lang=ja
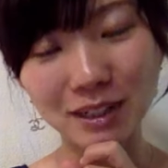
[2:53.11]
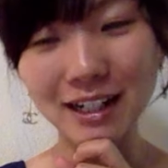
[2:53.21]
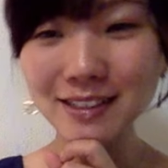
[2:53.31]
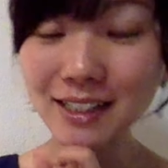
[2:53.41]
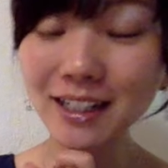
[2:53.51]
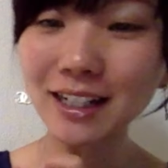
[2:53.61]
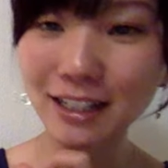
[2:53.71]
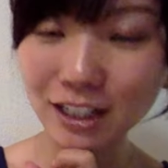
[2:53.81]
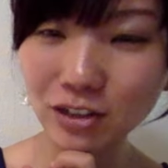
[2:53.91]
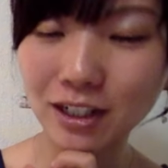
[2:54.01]
まあ、稼ぎが
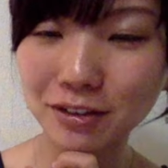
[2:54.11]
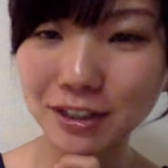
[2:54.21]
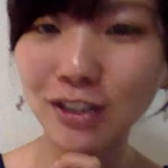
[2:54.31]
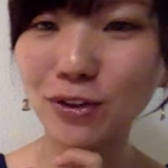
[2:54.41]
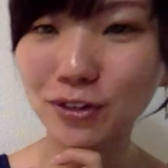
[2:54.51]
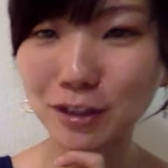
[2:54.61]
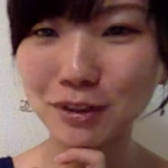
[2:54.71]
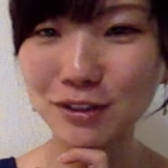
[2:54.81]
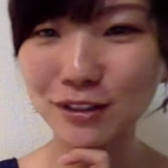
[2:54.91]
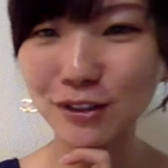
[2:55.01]
結構ある人って
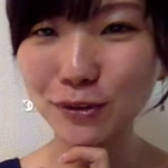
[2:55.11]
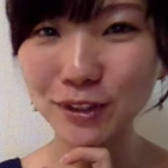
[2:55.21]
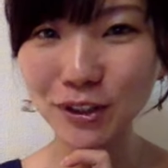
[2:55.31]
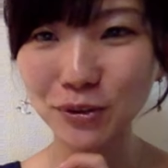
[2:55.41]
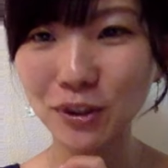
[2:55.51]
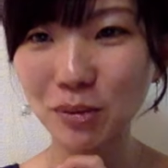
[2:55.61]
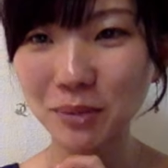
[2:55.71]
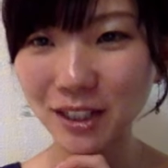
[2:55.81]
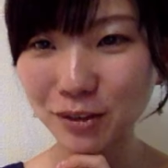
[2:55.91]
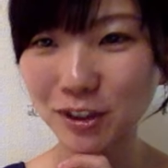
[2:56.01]
別にこんな動画を
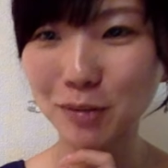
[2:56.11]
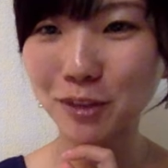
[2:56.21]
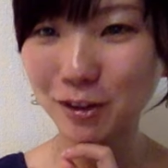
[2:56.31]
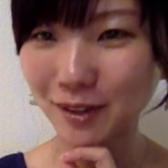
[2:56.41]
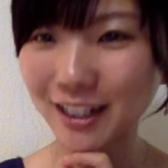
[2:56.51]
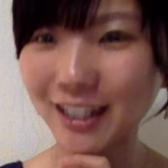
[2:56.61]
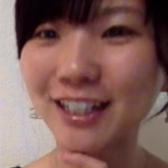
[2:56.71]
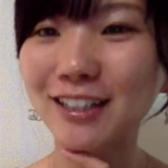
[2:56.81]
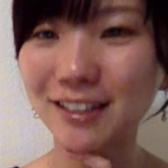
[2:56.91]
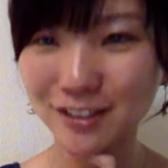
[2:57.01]
見なくてもいいわけ
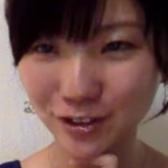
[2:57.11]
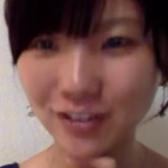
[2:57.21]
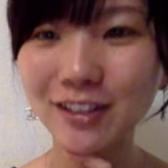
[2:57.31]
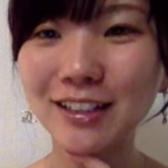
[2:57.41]
なんですよ。